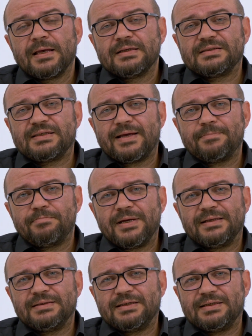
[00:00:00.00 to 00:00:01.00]
sen
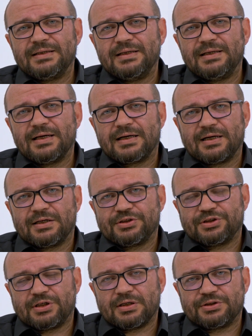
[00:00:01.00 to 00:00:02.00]
ben ikiliyle
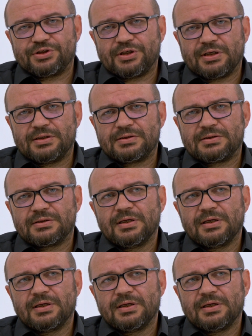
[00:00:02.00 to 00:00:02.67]
karşı karşıyayız.